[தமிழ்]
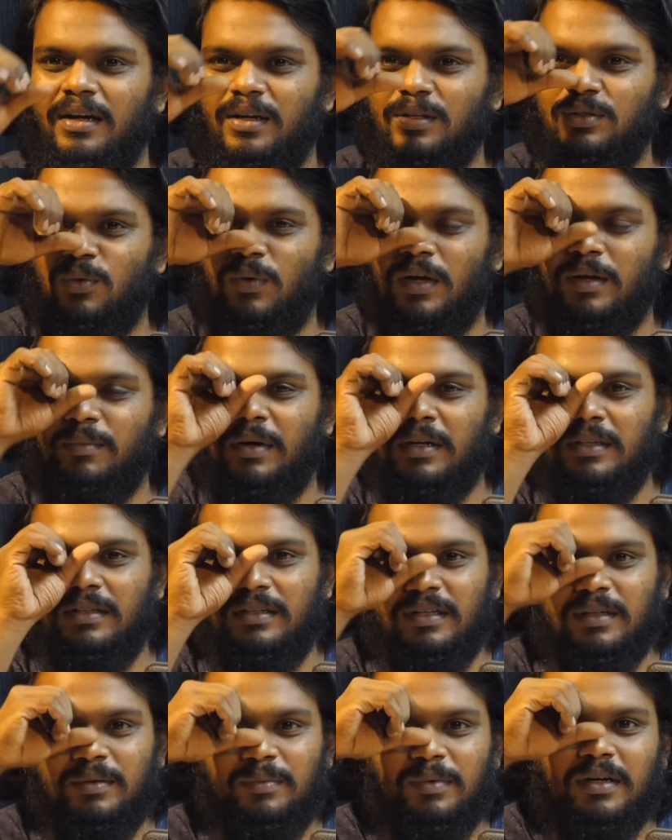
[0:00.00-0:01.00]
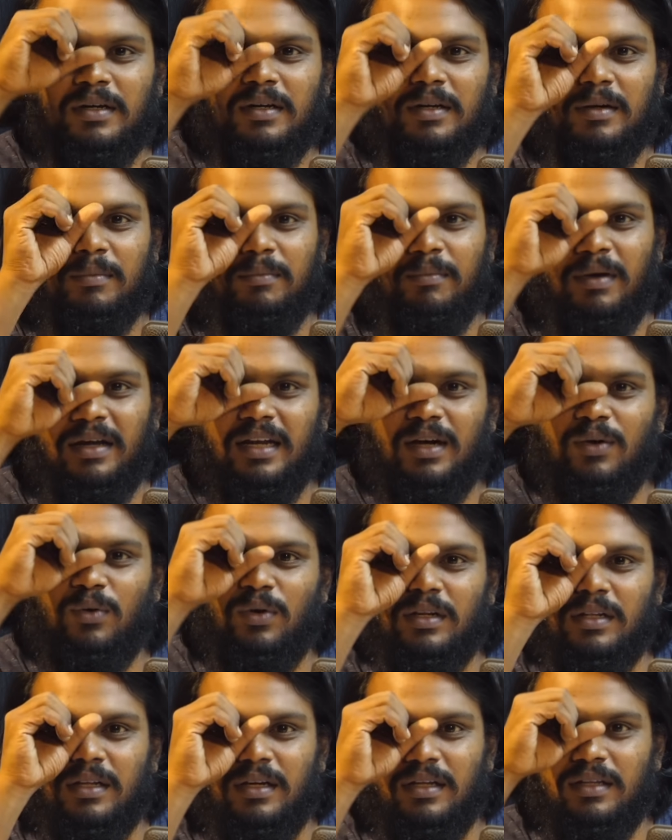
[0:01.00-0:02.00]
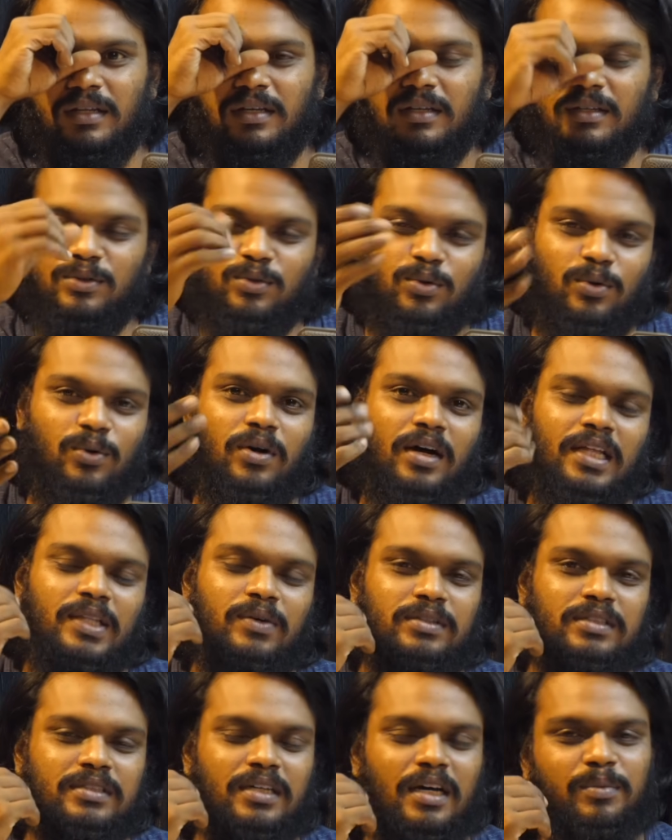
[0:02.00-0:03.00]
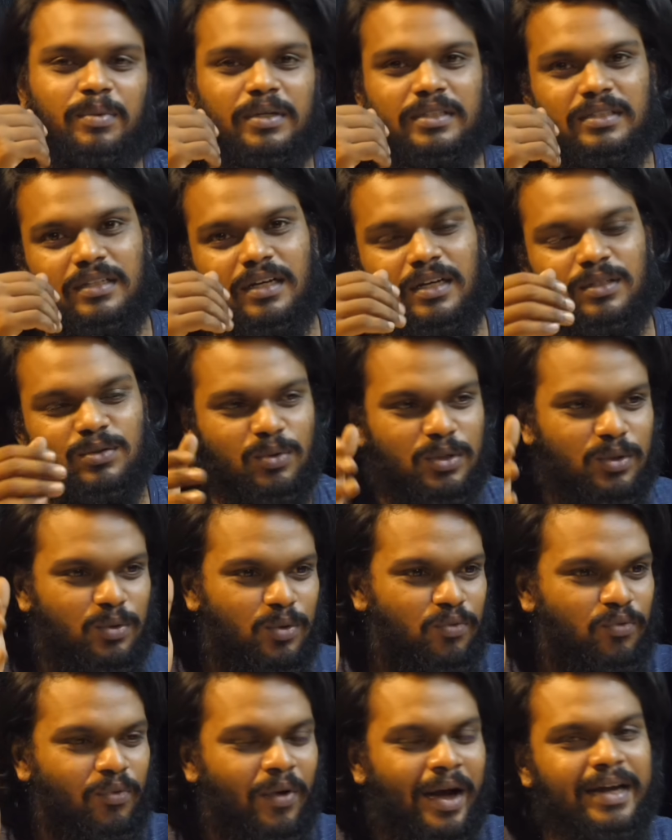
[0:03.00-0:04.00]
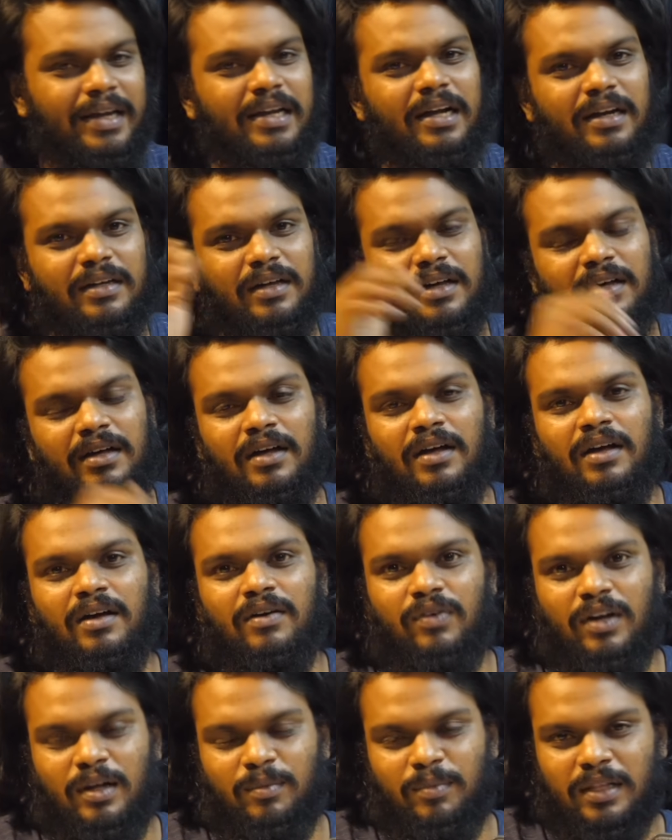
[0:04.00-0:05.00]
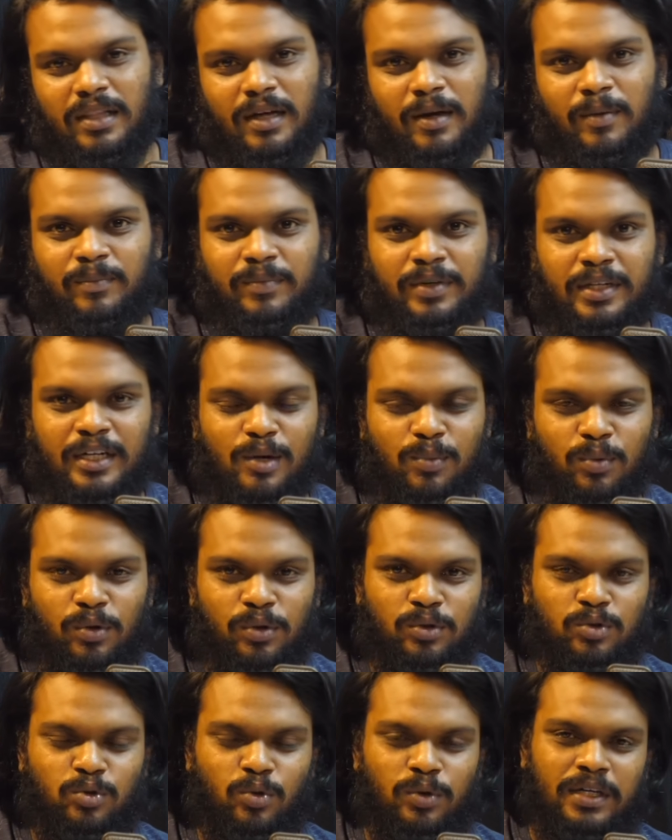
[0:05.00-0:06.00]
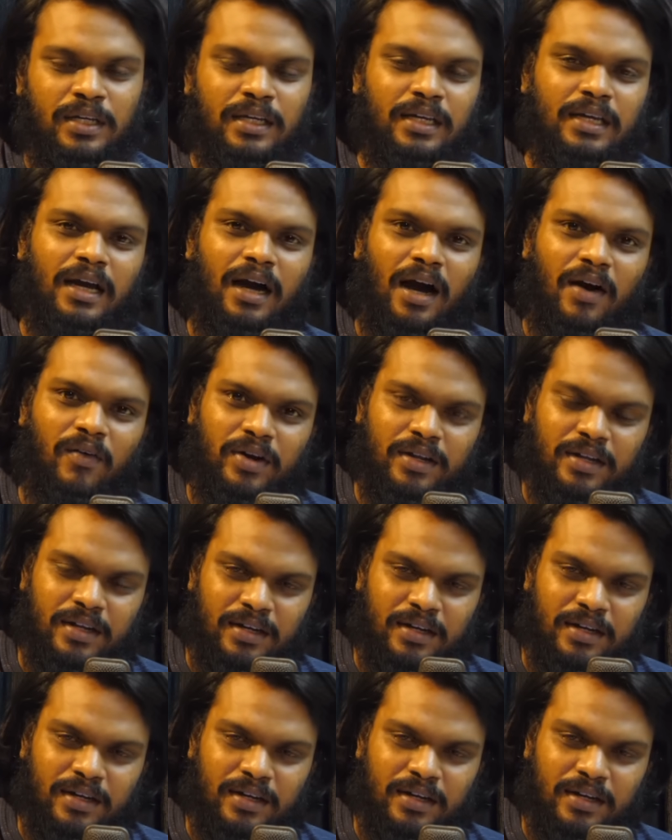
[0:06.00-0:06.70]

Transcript: எனக்கு சொல்லுவாங்க மறந்துட்டேன் அது பேர் பைனாக்குலர் தானே அது ஸோ அதை வச்சு சார் பார்த்துட்டுருக்காரு ஸோ இது ஒரு வைடான ஃப்ரேமாக தான் இருக்க போகுது ஸோ இங்கே அவர்